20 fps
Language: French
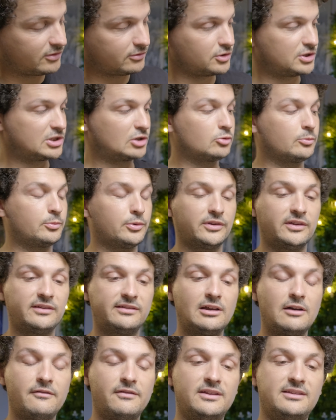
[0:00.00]
ce que j'ai composé
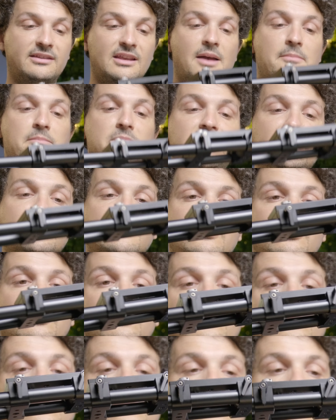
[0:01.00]
ça, en fait, c'est un mix
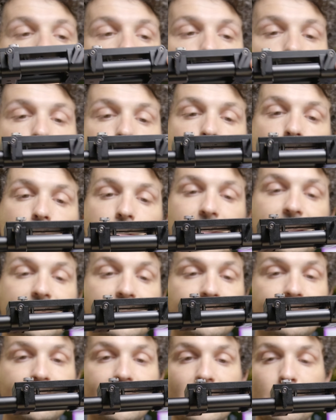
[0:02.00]
du euh,
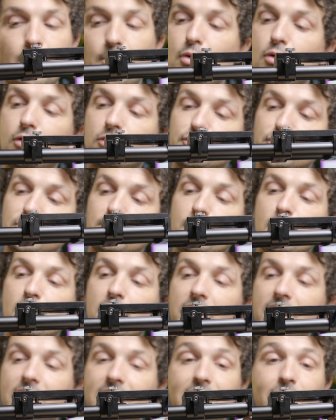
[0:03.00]
kit épaule small
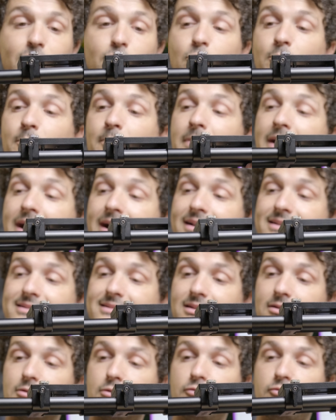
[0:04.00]
rig de
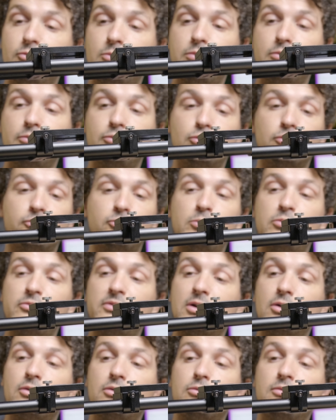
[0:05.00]
base, que dont vous
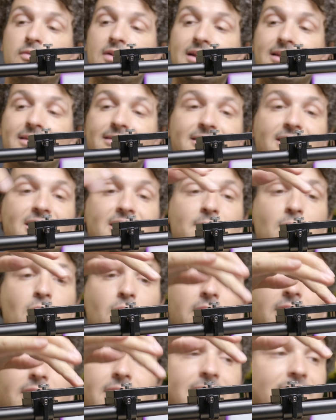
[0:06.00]
pouvez retrouver les
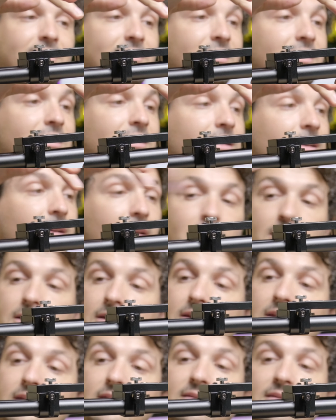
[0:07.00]
éléments ici,
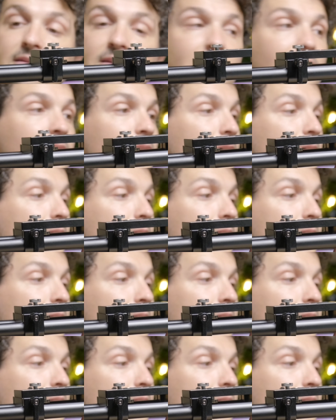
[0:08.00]
ici.